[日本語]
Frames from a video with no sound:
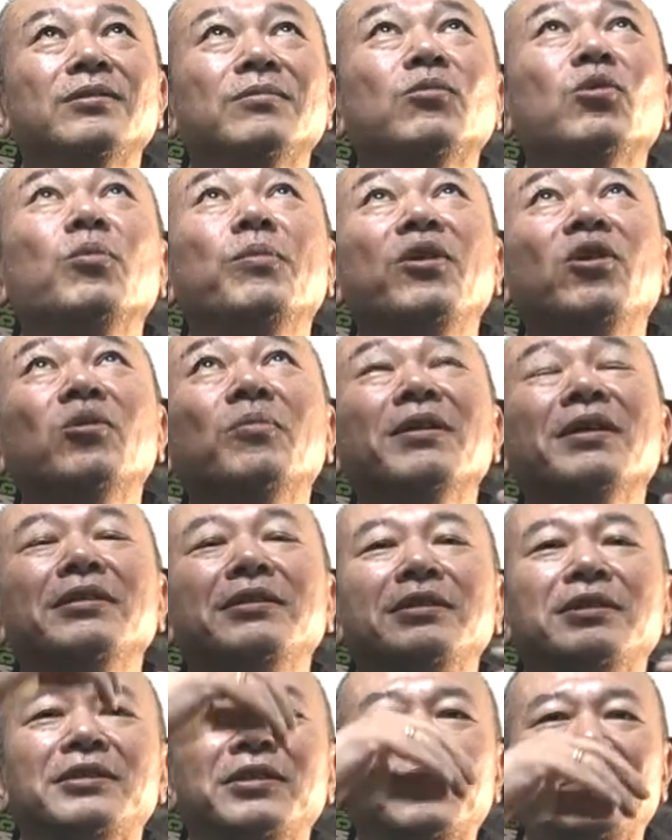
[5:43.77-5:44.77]
もう目の前
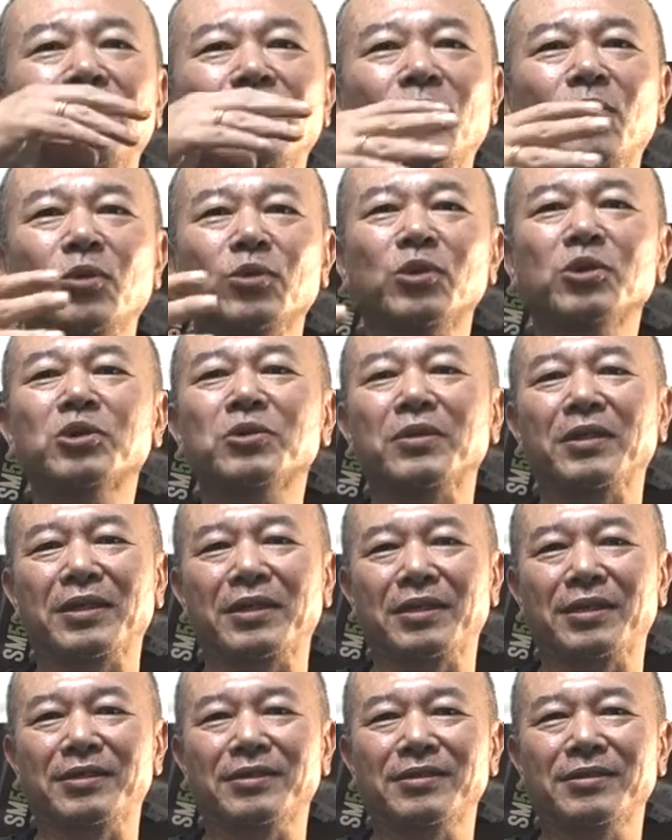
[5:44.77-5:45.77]
に来てるのに落とすわ
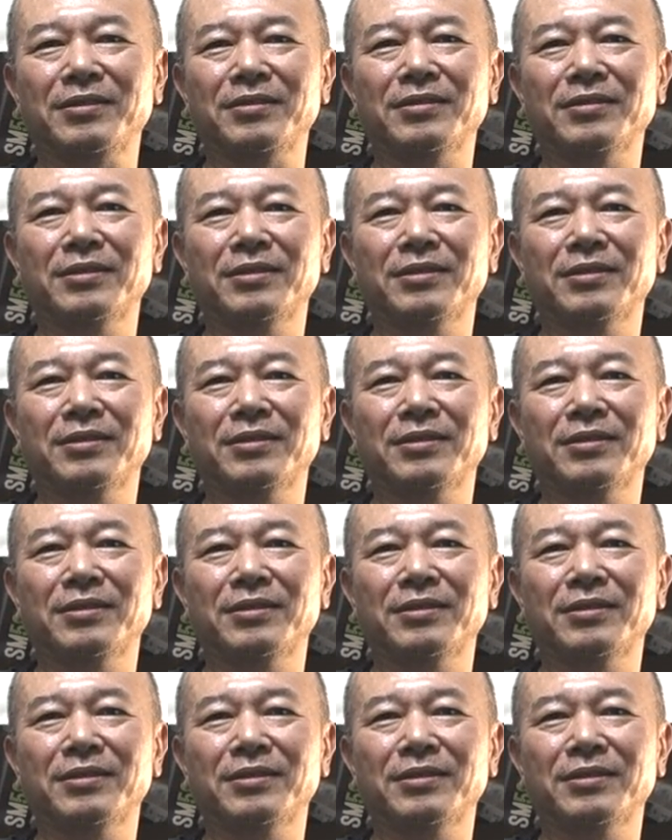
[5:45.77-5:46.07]
けです。